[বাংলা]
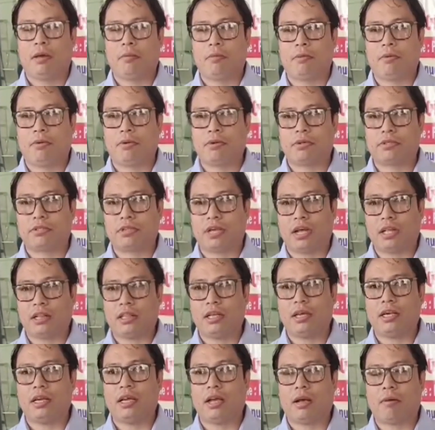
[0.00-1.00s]
এবং
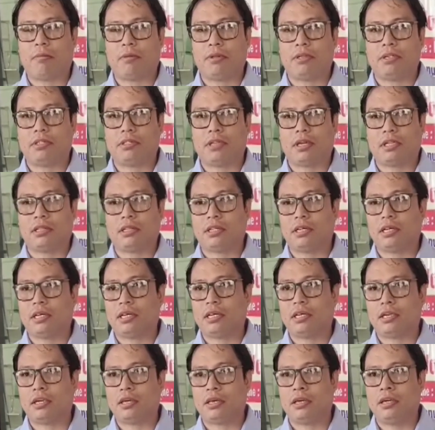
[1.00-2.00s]
সাথে আমাদের সাথে
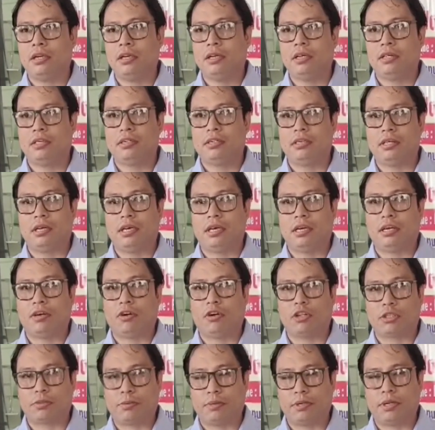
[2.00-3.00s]

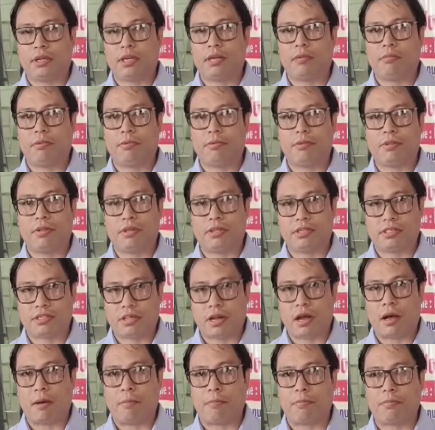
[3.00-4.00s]
হসপিটালের বিভিন্ন
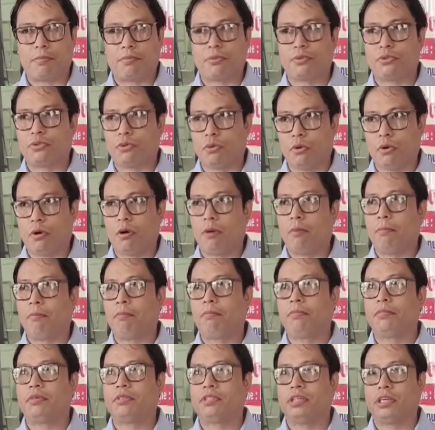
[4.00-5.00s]
স্টাফ সুলভ
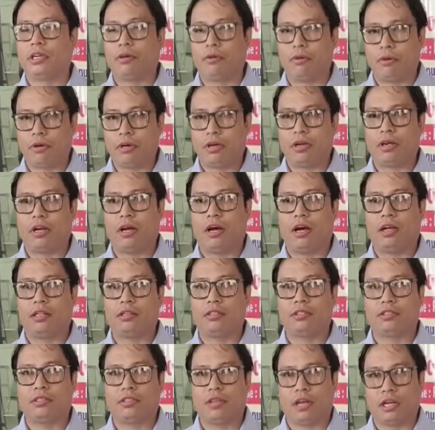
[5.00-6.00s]
সিকিউরিটি গার্ড
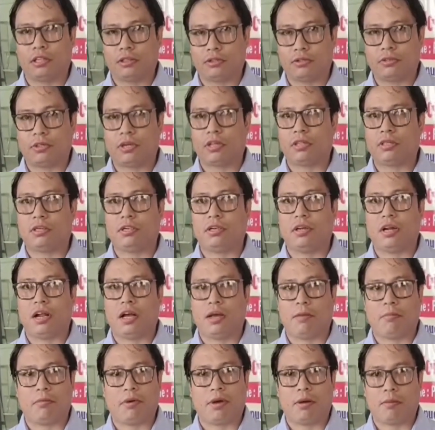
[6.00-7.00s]
ছাত্রছাত্রীরা
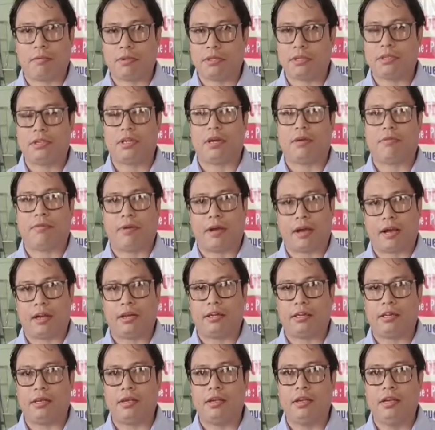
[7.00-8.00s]
এবং আমাদের যারা
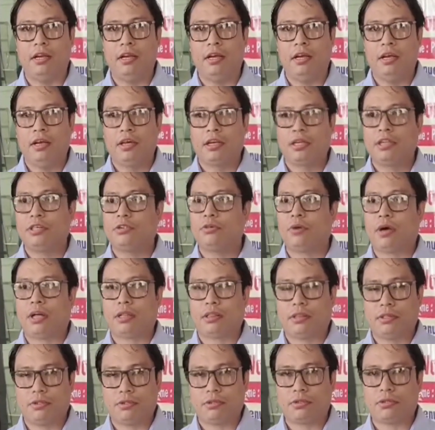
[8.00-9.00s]
ফ্যাকাল্টি কিছু
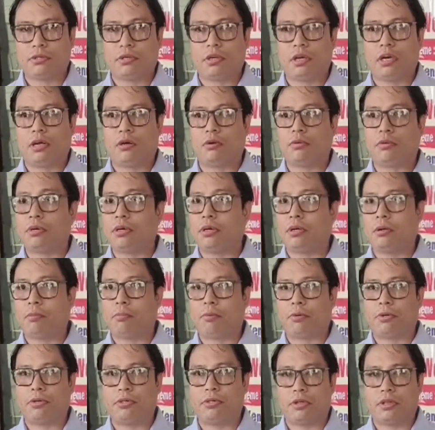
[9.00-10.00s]
আত্মীয় রোগীর
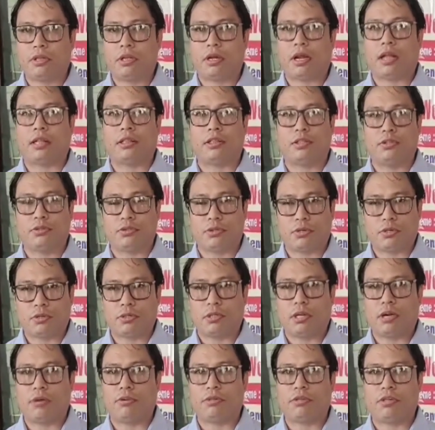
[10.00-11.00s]
পরিজনদের আত্মীয়
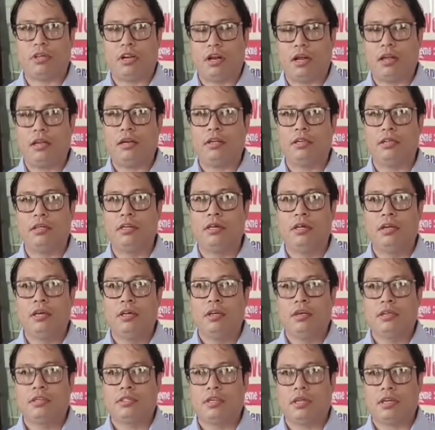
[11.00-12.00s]
স্বজনরাও ছিলেন
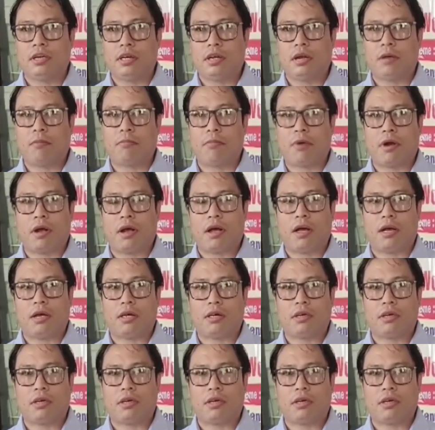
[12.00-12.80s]
সেটা আমরা